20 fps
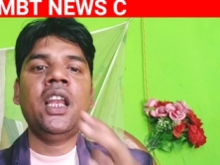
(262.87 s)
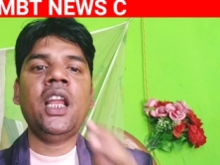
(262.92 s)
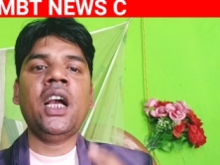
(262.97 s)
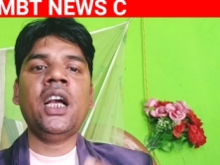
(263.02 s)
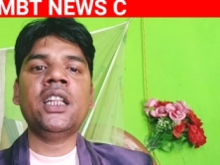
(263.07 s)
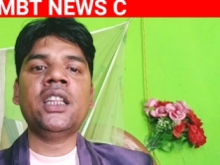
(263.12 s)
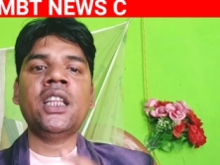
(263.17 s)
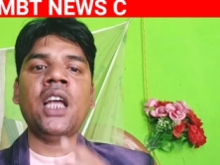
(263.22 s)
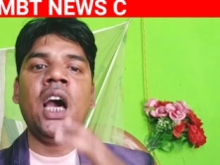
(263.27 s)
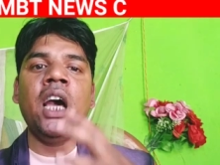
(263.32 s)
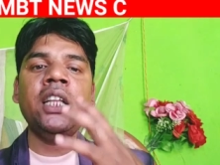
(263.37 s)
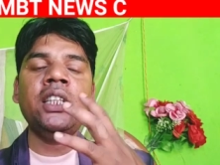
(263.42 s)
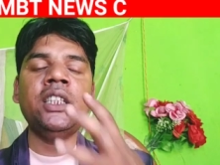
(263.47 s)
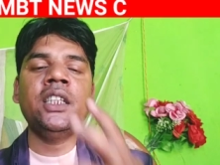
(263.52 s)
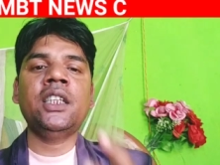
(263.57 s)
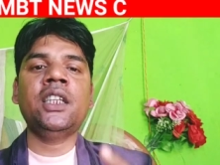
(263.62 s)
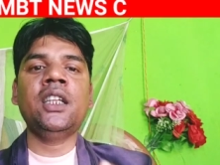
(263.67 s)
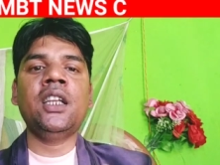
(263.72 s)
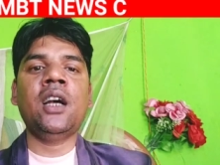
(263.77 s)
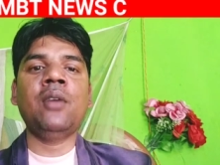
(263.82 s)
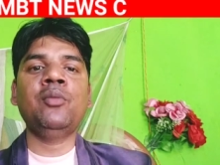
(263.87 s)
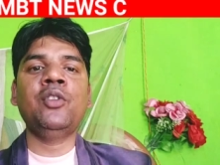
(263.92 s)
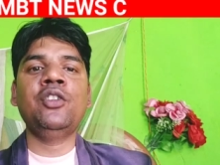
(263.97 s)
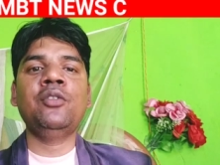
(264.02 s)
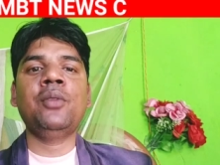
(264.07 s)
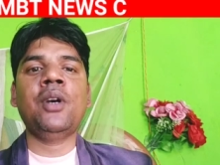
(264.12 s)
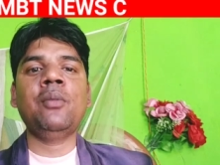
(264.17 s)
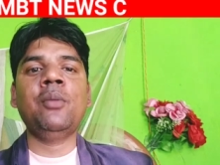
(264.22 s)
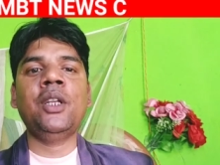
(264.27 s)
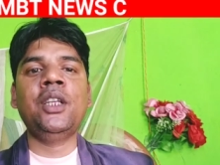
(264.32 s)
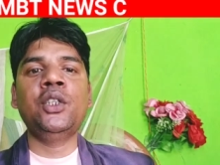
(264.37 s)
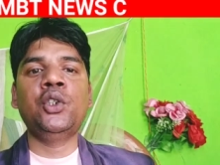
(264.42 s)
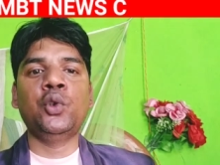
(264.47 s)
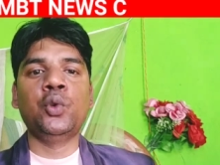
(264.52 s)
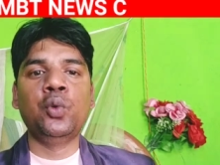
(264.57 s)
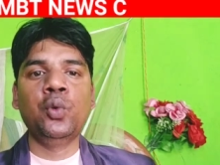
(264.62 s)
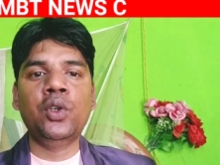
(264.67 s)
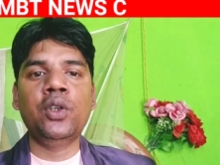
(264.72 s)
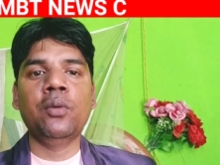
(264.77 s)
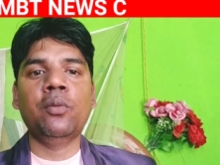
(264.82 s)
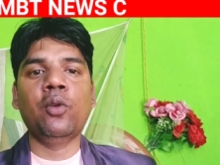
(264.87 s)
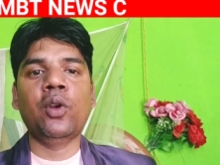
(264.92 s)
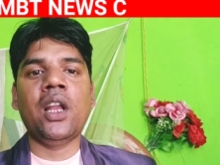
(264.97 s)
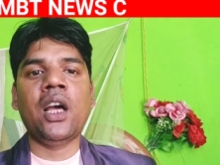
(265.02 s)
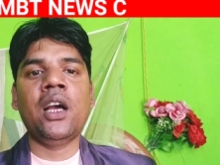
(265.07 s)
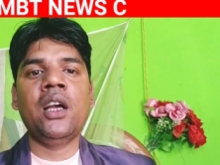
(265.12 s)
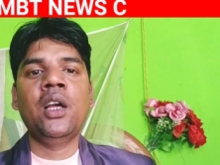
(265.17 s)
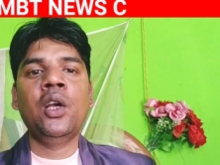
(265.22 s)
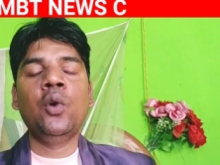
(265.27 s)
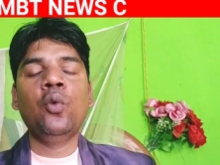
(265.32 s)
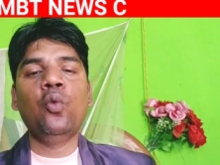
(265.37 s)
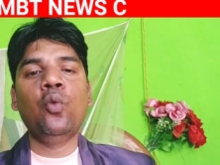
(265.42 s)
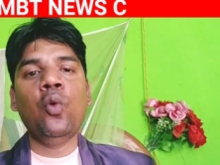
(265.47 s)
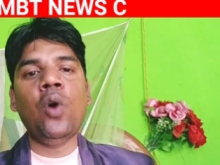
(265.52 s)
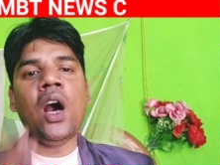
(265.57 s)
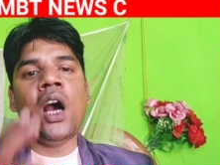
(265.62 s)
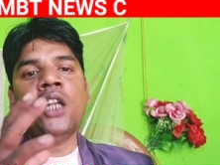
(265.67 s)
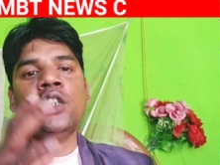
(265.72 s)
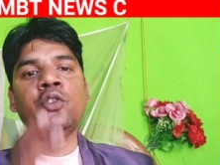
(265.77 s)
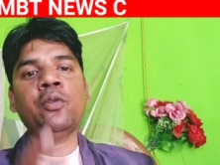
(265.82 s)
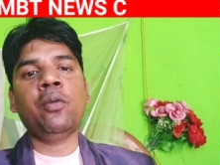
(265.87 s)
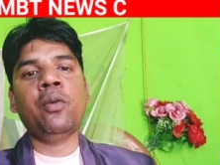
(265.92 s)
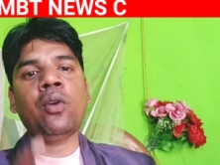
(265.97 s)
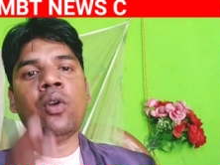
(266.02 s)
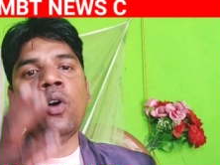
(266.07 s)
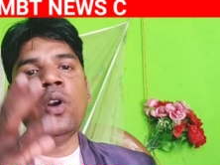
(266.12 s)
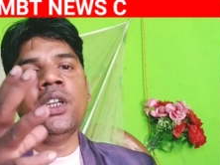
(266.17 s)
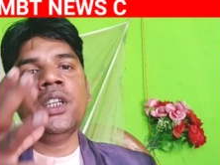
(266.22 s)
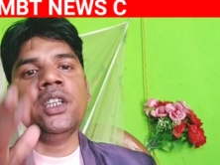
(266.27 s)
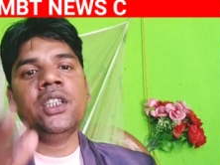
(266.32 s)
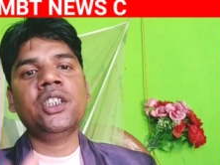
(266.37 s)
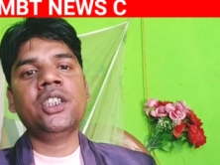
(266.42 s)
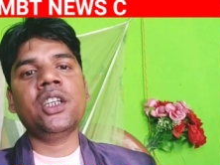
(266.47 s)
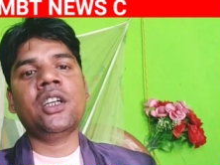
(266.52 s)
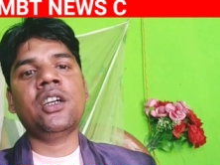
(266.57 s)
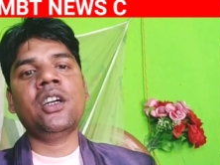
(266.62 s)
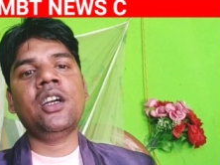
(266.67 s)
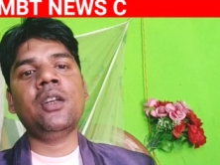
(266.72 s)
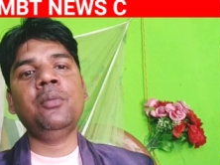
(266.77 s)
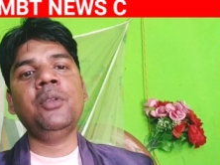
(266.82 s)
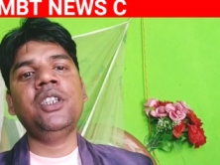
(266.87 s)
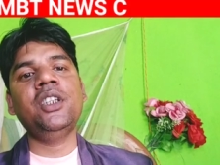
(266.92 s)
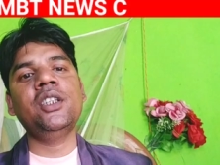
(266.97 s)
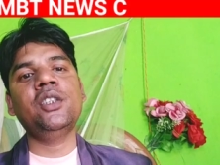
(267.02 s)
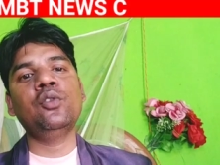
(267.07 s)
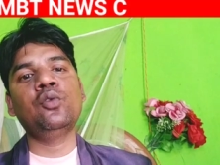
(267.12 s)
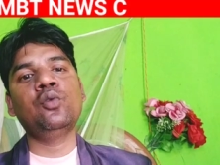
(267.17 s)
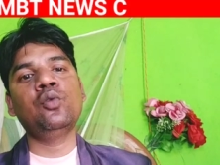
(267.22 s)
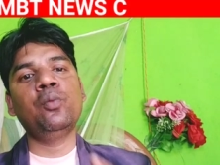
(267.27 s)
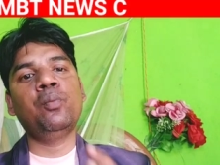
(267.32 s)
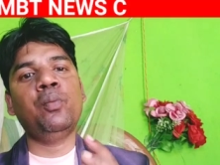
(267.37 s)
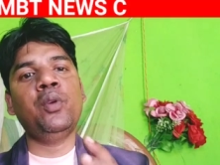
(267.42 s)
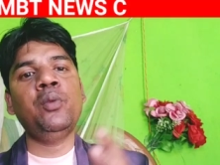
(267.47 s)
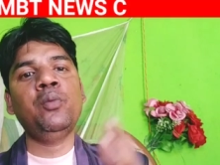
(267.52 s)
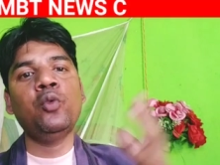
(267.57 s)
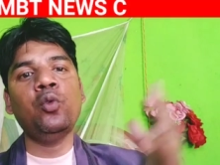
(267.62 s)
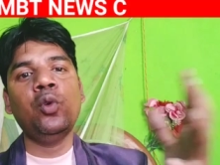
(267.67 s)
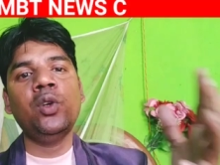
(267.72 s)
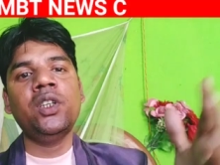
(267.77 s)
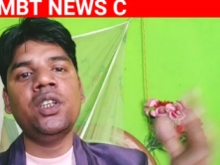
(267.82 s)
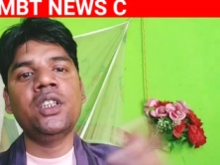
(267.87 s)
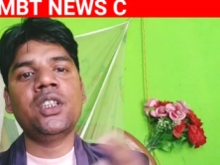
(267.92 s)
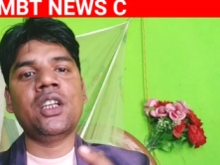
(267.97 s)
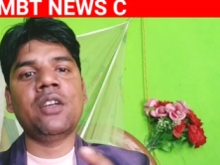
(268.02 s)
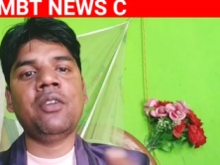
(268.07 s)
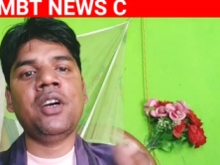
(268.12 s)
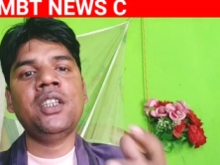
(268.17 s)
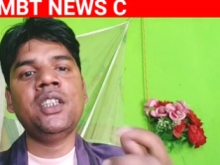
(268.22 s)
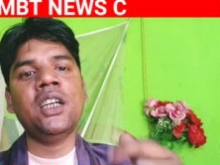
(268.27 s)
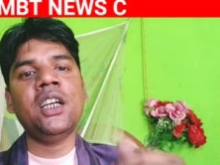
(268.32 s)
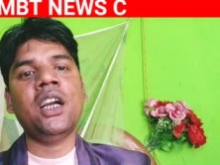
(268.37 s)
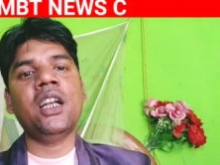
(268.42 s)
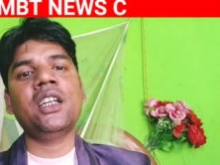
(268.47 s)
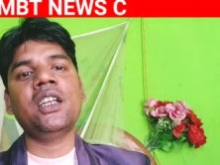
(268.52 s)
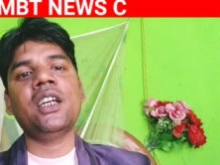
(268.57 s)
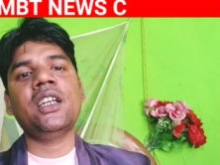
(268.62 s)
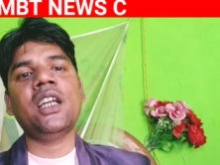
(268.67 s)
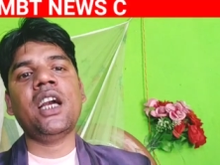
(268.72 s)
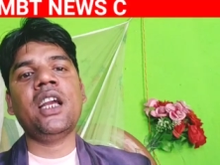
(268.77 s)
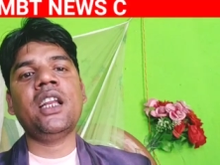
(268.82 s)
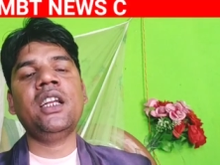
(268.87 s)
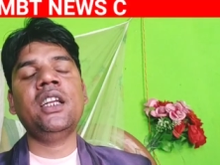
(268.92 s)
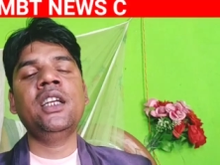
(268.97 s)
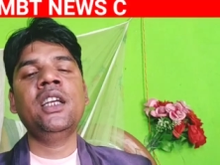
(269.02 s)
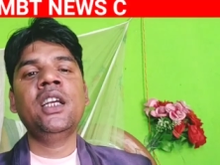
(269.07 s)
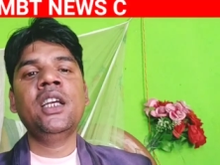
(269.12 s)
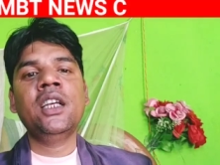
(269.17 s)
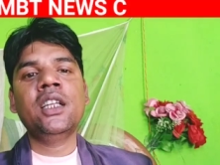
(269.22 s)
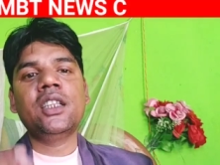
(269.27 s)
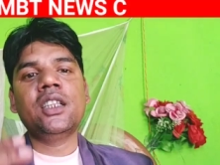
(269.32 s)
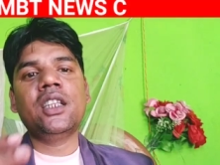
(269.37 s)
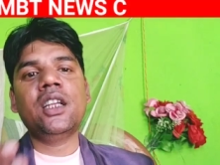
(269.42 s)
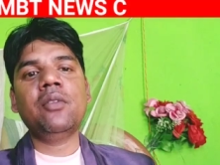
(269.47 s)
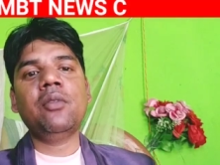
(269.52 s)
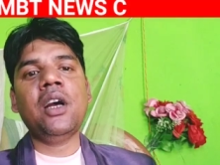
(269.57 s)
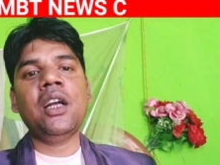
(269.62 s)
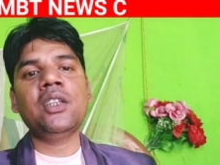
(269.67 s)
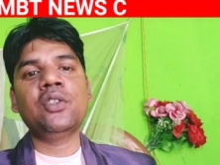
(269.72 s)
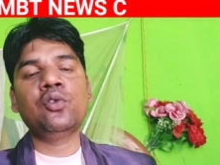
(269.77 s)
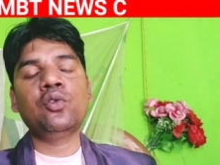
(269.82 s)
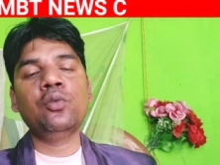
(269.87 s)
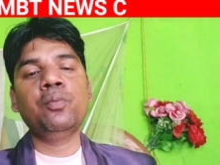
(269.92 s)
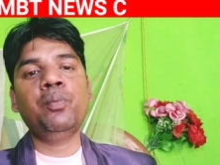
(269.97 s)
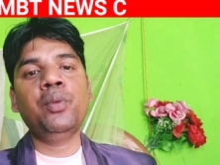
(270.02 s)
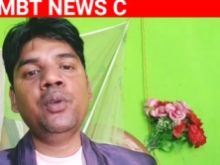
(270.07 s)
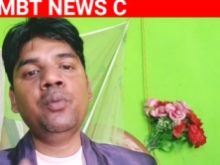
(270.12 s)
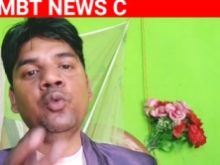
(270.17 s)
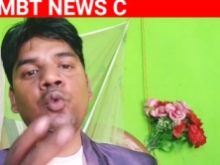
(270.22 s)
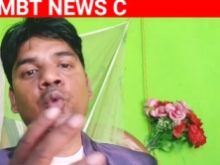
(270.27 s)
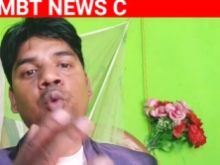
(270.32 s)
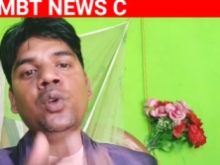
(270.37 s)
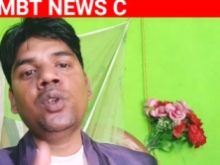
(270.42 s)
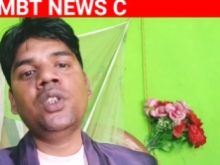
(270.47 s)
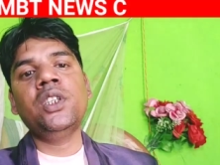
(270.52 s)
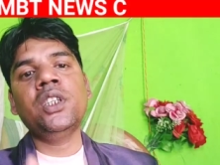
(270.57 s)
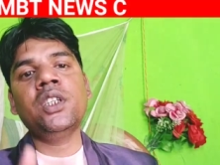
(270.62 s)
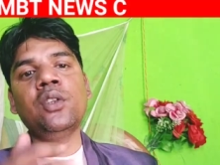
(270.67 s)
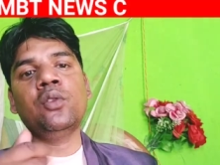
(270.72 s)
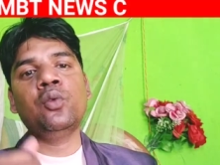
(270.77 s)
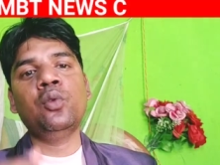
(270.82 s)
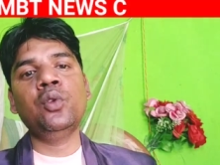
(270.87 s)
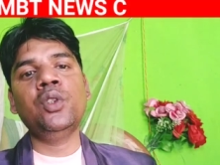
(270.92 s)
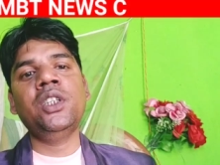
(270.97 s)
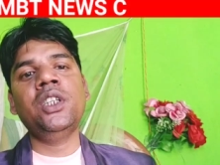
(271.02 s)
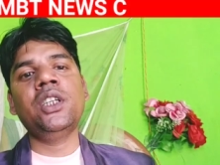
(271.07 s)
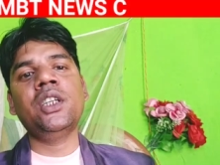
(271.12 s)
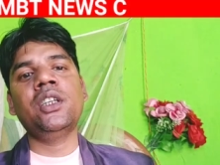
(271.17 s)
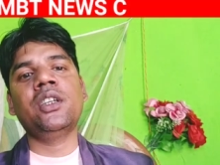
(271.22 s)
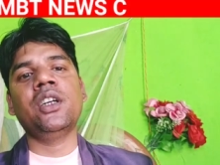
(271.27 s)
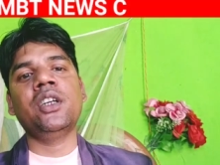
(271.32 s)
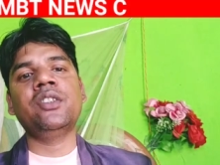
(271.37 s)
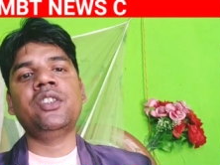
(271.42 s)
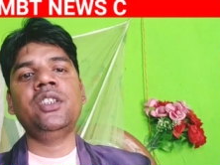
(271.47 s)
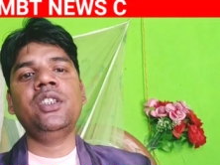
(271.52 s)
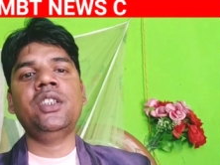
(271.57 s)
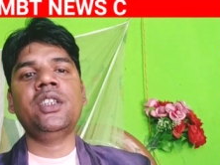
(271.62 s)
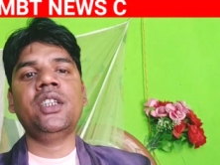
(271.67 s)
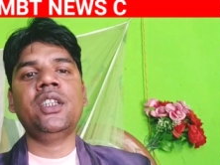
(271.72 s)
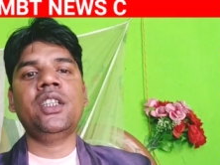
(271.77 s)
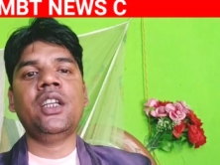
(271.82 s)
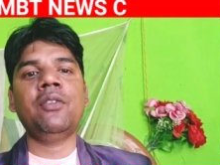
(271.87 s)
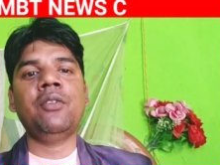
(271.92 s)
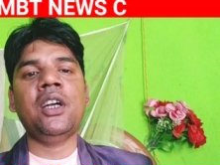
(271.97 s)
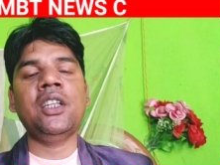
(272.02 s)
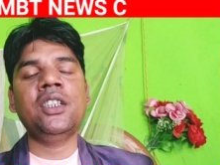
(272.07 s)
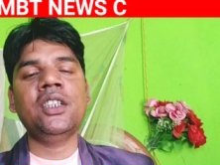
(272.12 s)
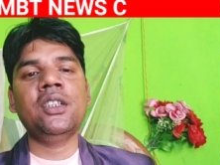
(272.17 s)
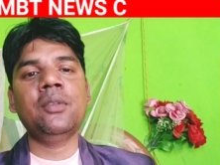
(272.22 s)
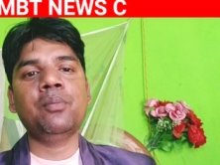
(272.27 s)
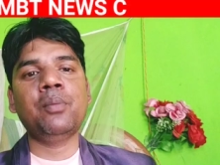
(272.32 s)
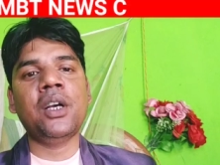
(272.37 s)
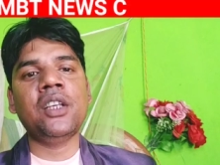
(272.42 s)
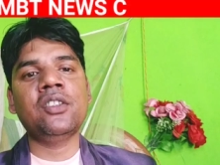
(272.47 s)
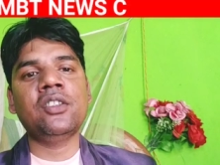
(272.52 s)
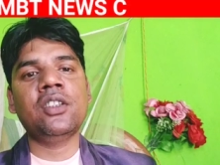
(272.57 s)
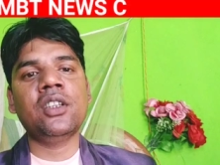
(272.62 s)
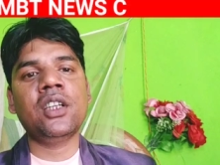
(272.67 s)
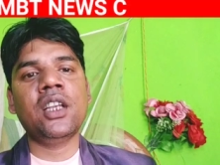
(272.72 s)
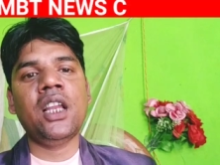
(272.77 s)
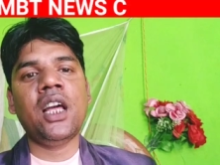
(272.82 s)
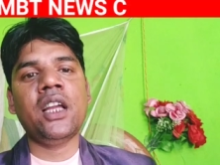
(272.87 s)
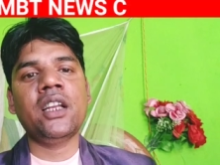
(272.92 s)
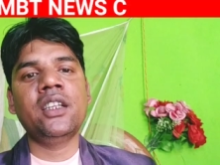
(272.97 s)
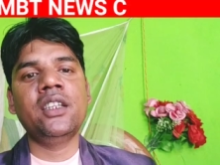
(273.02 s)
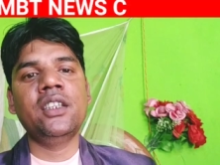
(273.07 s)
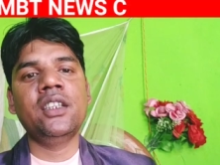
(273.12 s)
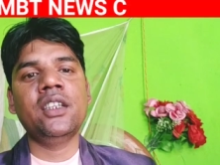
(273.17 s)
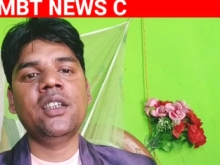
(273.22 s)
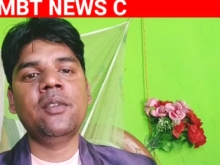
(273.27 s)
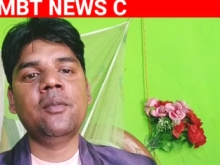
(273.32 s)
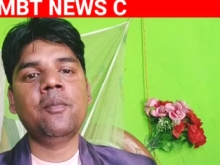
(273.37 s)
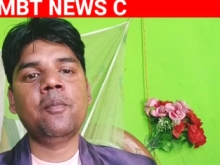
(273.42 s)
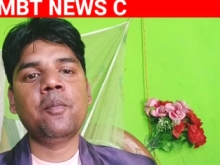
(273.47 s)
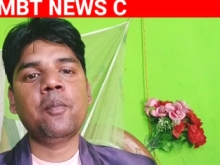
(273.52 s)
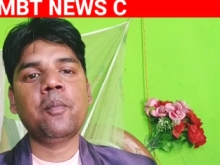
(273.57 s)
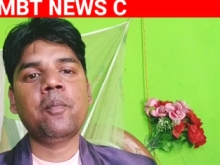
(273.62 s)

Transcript: लगातार जे के रामदेव बाबा ने झूठ बोला वो आज फ्रॉड के चक्कर में जे कि सुप्रीम कोर्ट की दरवाजा खटखटा रहे हैं दरवाजा सुप्रीम कोर्ट जे कि खुद जे कि घसीट के दरवाजे के पास तक ला रहे हैं